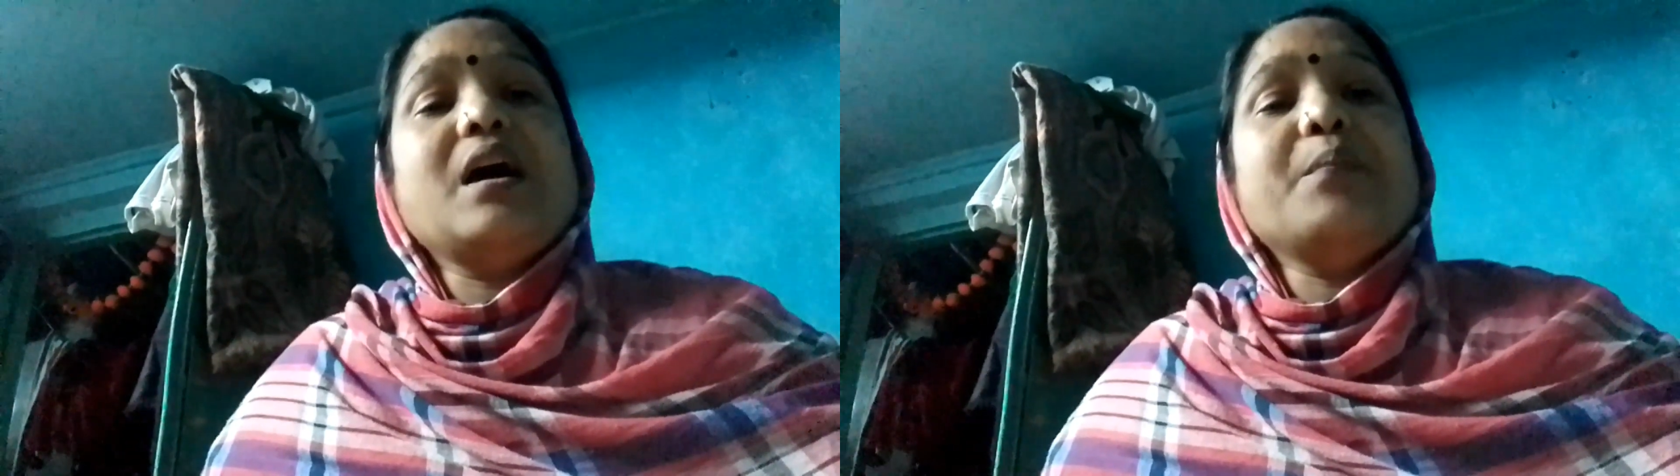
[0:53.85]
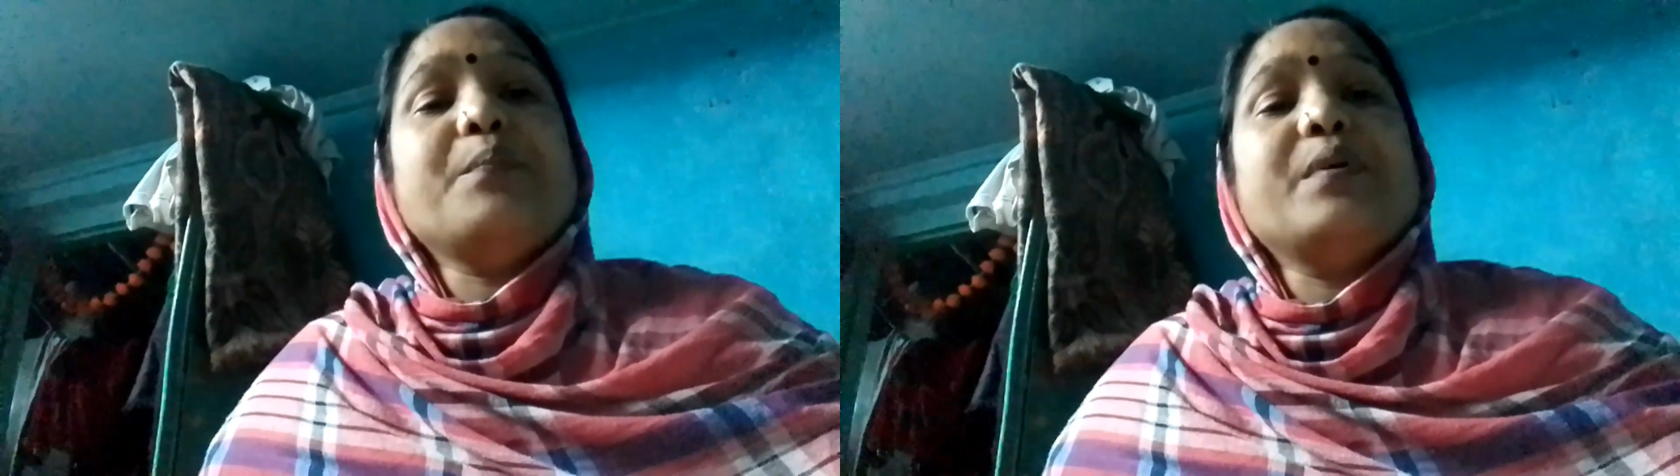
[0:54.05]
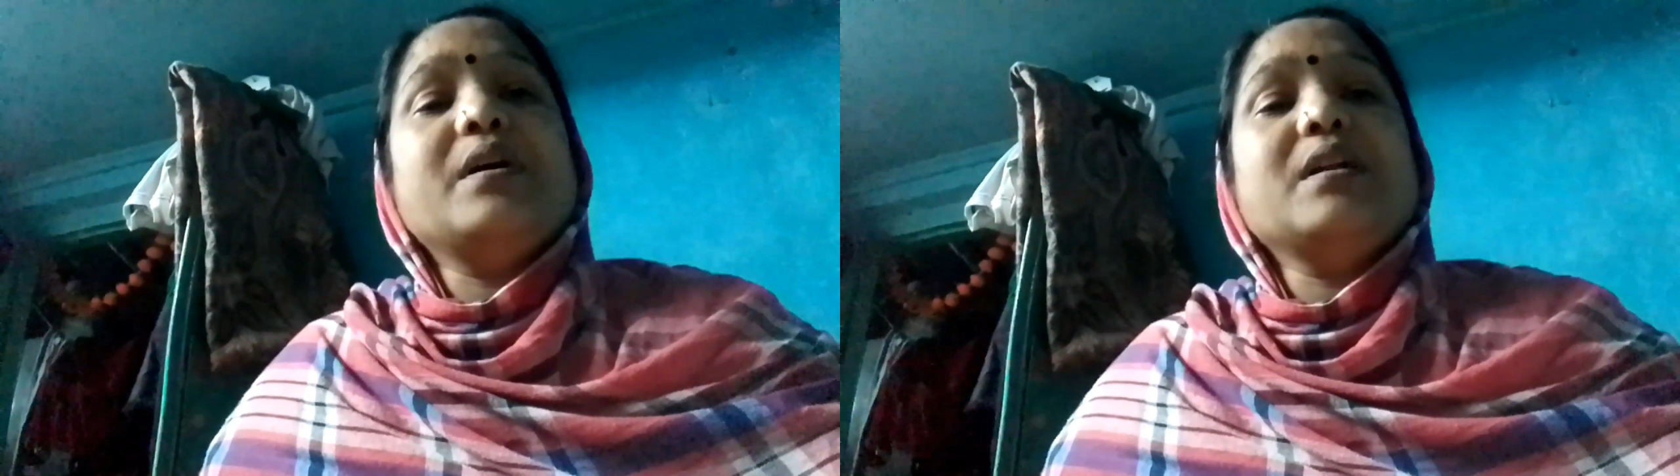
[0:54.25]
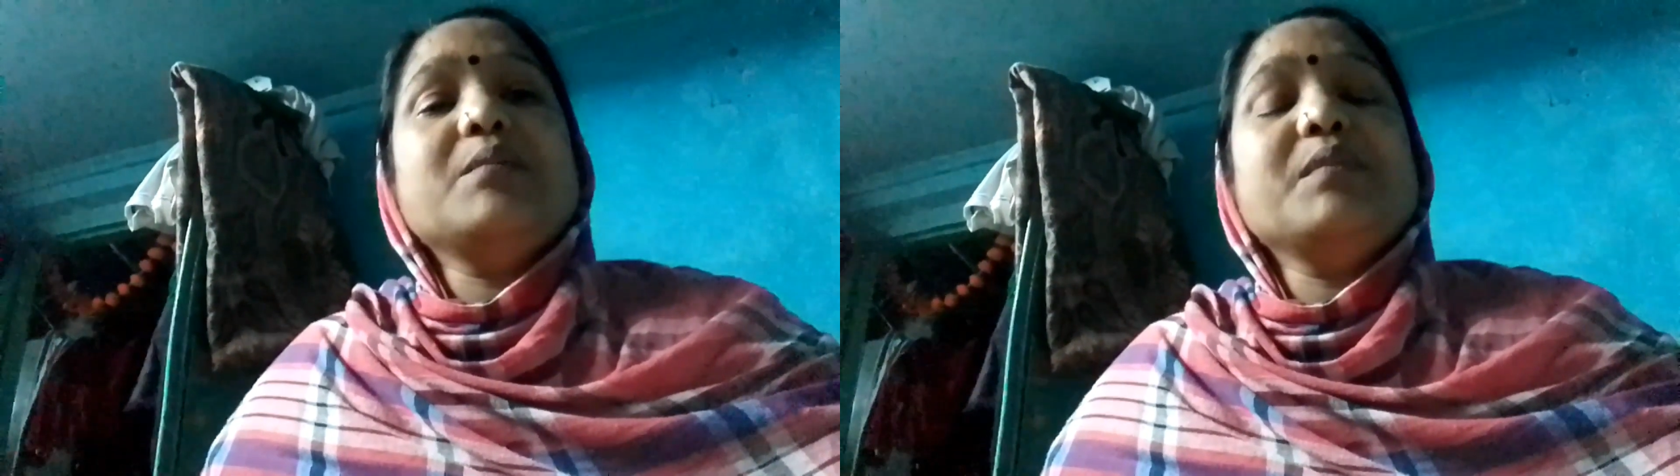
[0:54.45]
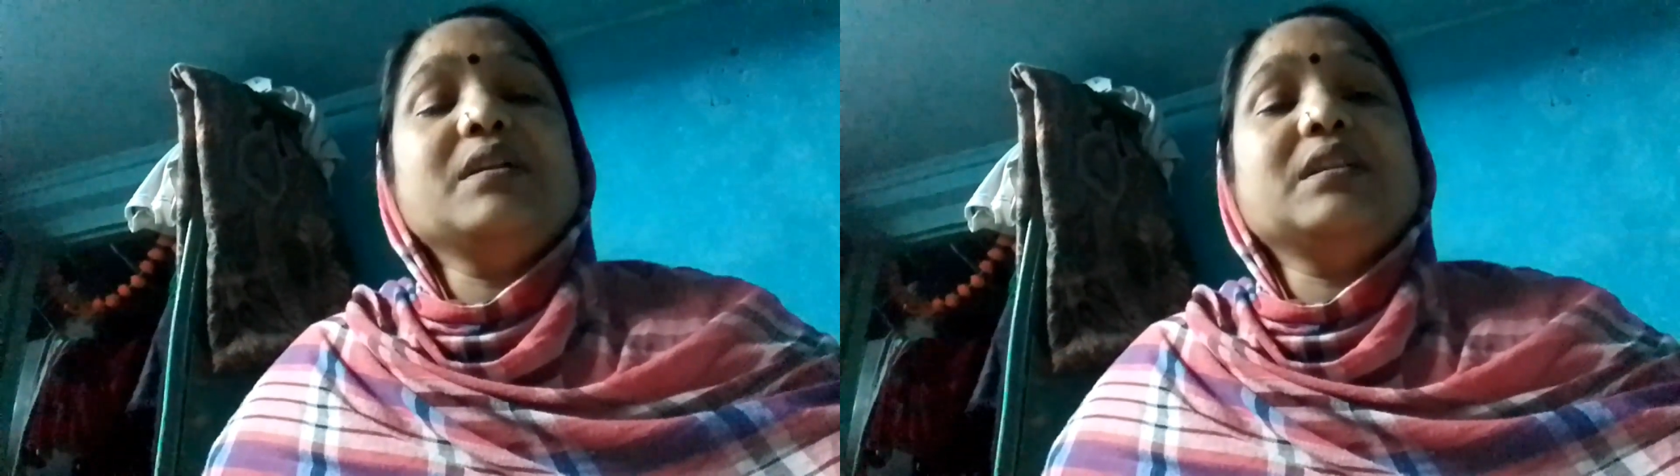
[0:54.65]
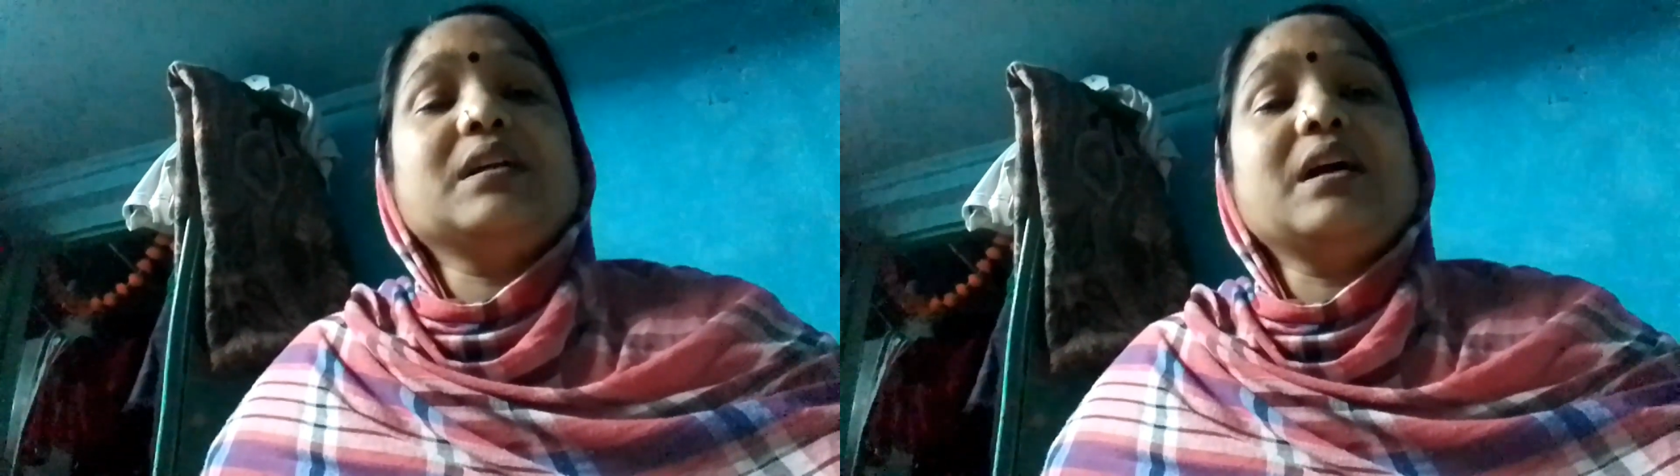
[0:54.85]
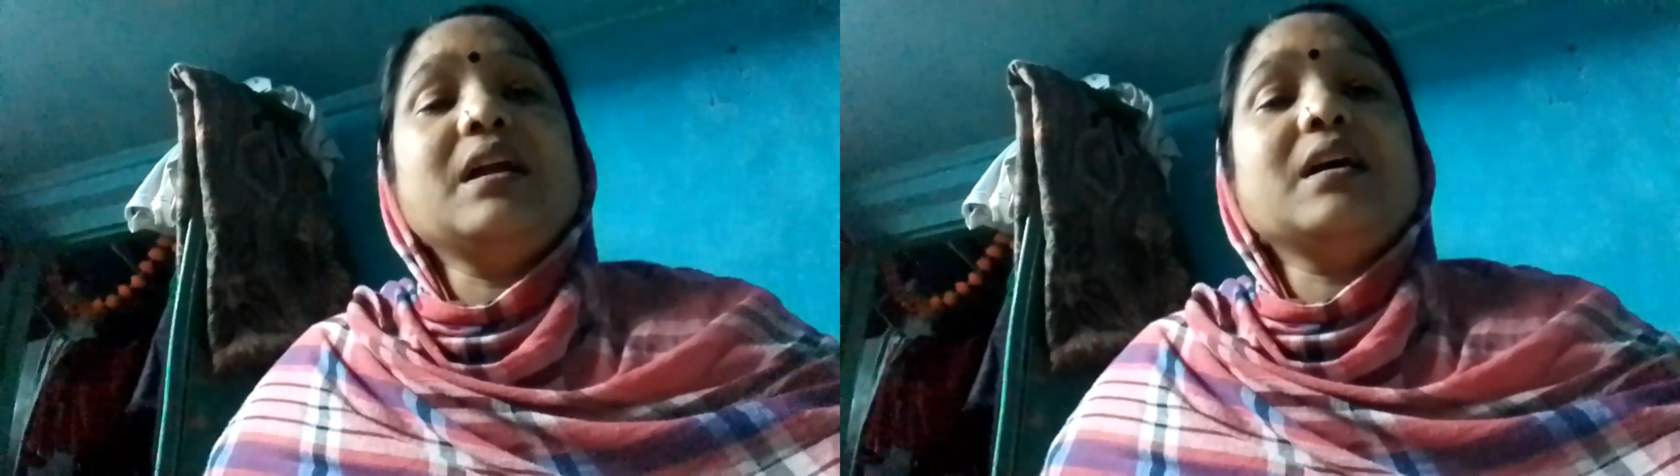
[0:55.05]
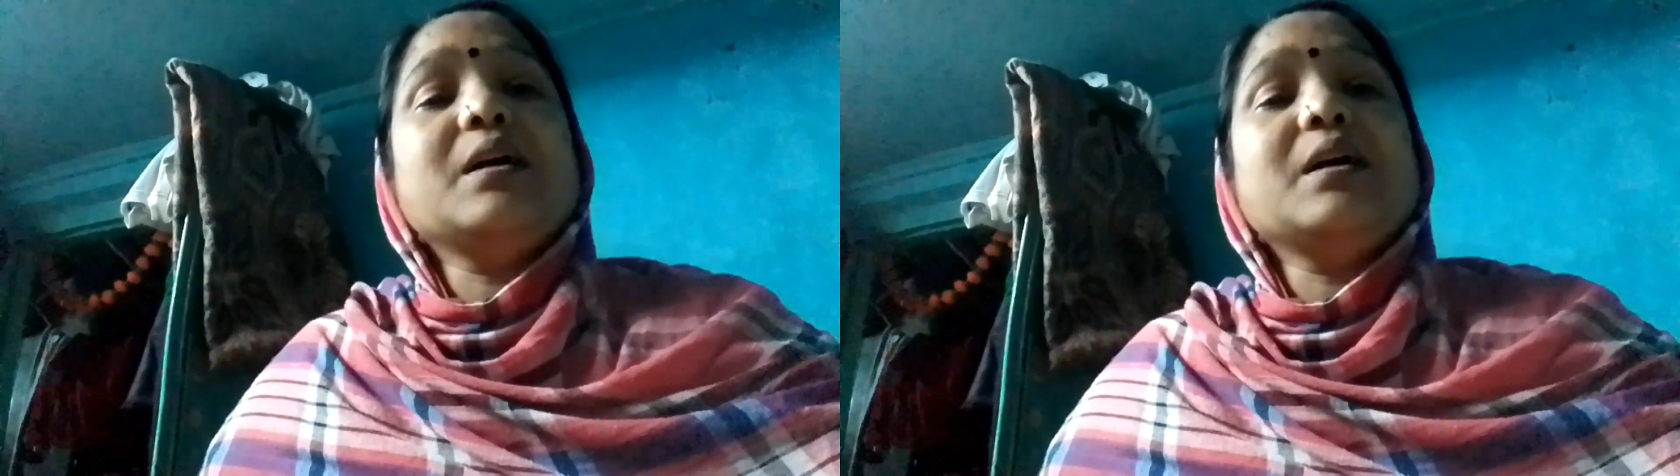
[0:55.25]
आप पर मत कर